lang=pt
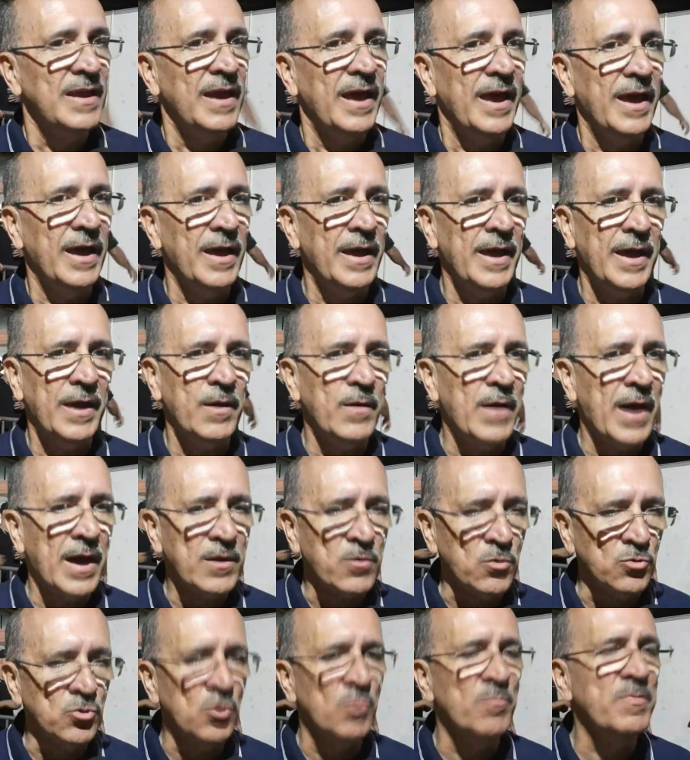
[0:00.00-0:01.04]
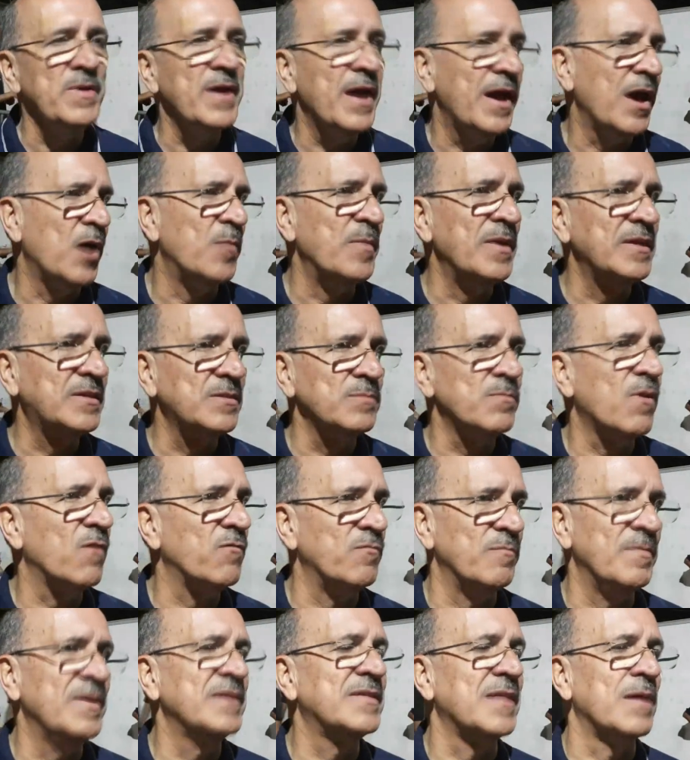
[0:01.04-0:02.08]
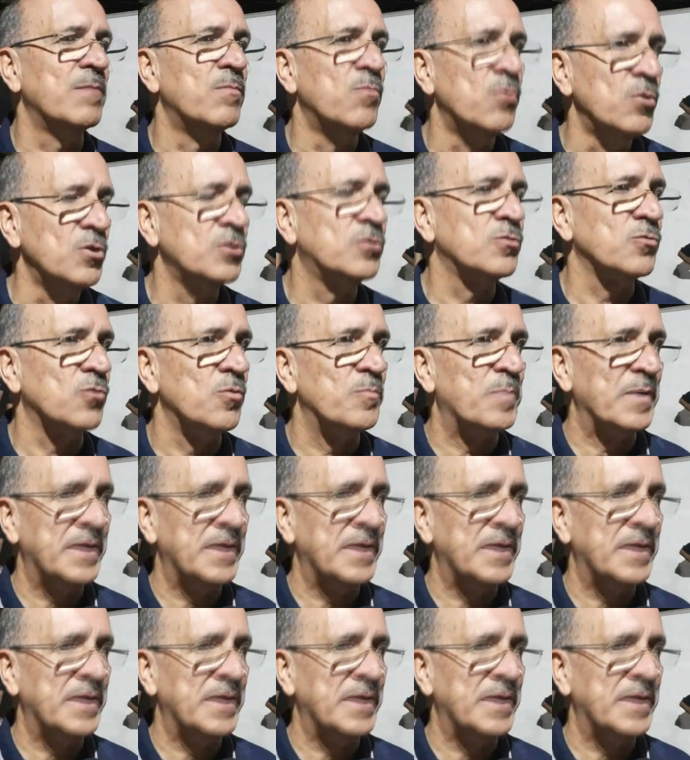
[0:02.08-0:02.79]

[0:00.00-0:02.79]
É, a economia realmente movimenta muito com